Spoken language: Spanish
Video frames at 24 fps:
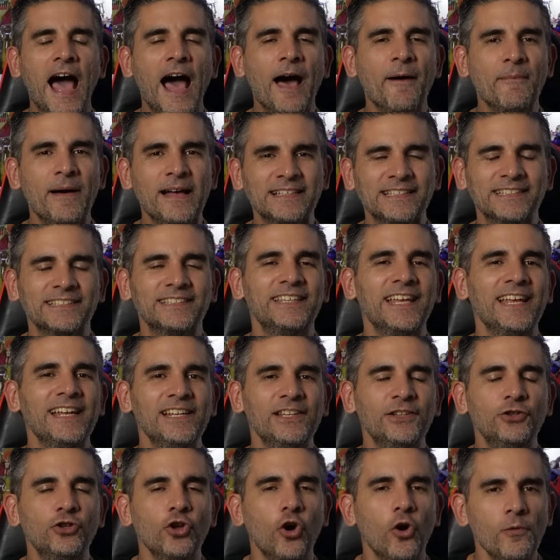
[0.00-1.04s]
a más
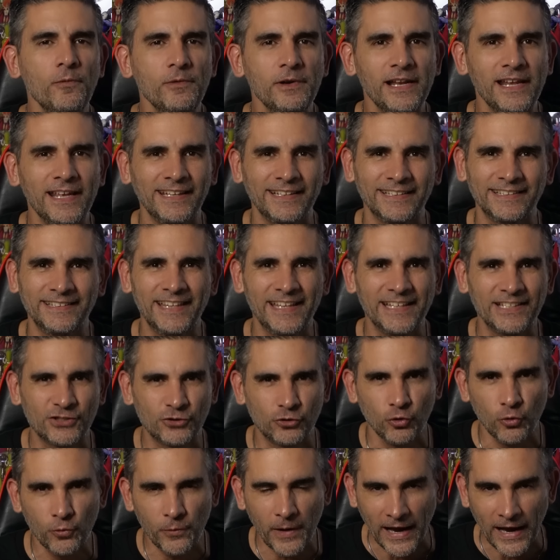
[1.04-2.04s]
del doble de su